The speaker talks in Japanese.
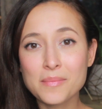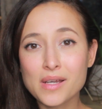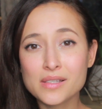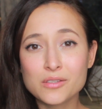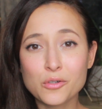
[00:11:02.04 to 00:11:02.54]
い
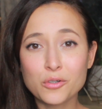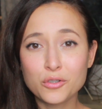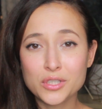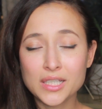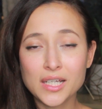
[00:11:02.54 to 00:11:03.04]
ます登
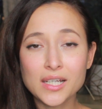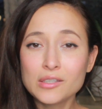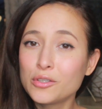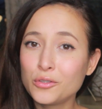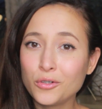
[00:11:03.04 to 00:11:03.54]
録してない
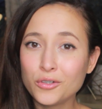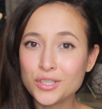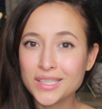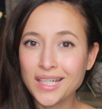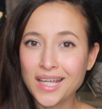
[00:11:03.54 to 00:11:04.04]
方は登録
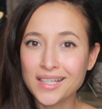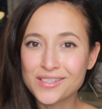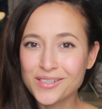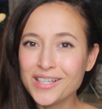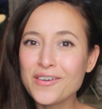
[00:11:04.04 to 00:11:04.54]
してね
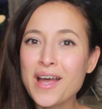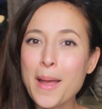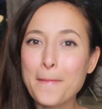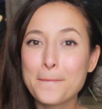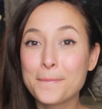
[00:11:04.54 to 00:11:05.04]
それで
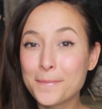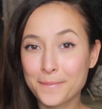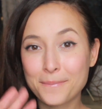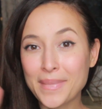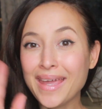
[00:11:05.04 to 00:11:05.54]
は
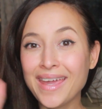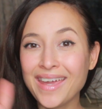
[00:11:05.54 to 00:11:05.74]
バイ